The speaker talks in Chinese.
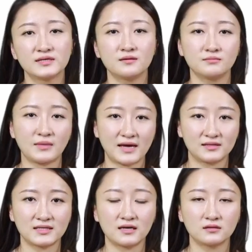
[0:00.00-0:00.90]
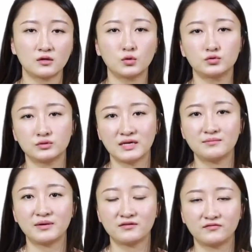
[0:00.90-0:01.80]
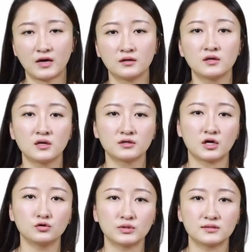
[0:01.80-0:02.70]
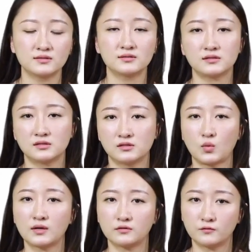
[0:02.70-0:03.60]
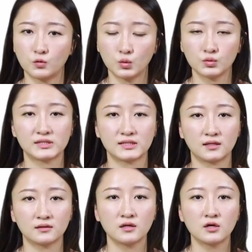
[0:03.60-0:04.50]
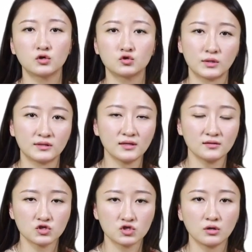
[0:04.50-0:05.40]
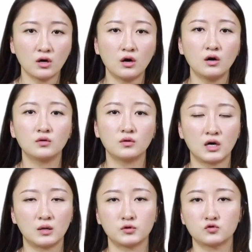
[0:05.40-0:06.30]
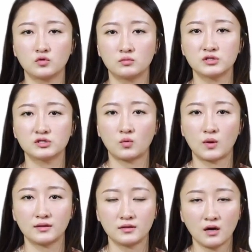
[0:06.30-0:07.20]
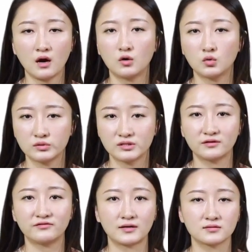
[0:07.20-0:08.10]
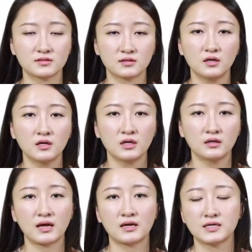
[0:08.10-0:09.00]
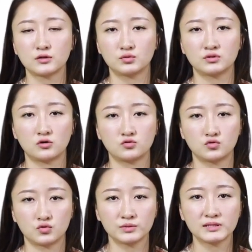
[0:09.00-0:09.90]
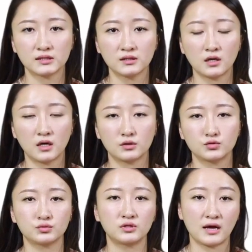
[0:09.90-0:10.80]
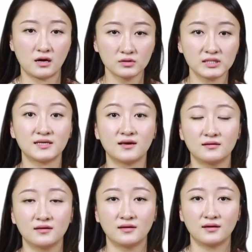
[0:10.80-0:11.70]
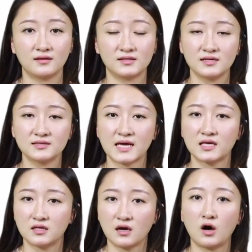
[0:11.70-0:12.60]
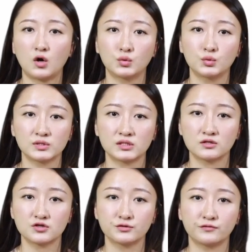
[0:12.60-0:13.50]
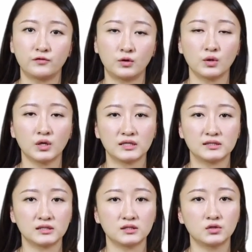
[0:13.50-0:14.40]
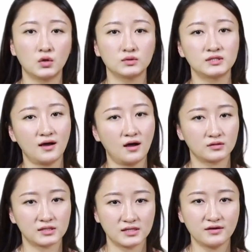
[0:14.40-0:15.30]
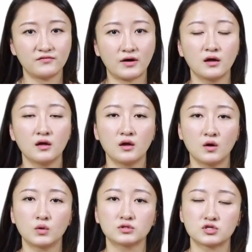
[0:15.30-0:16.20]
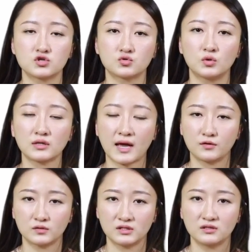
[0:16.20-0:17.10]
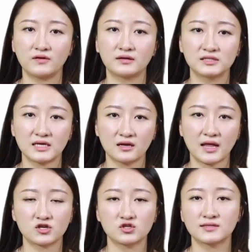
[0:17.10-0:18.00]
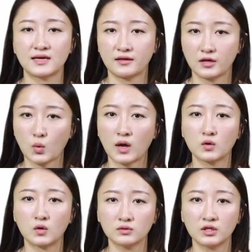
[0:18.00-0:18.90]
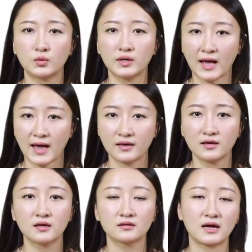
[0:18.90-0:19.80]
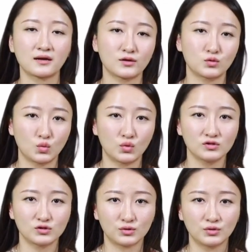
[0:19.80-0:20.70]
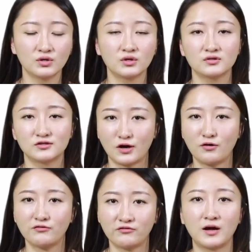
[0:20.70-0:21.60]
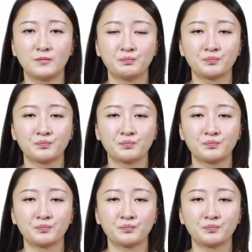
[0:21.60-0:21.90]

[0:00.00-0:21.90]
先，买家呢会去样板房挑选自己喜欢的户型，选定之后啊，比如说我们喜欢一号户型的房子，那再去销售中心啊去了解啊，现在一号户型是否已经有建好的现房，或者是说它有期房，将来是在哪一块空地会开，大概多久交房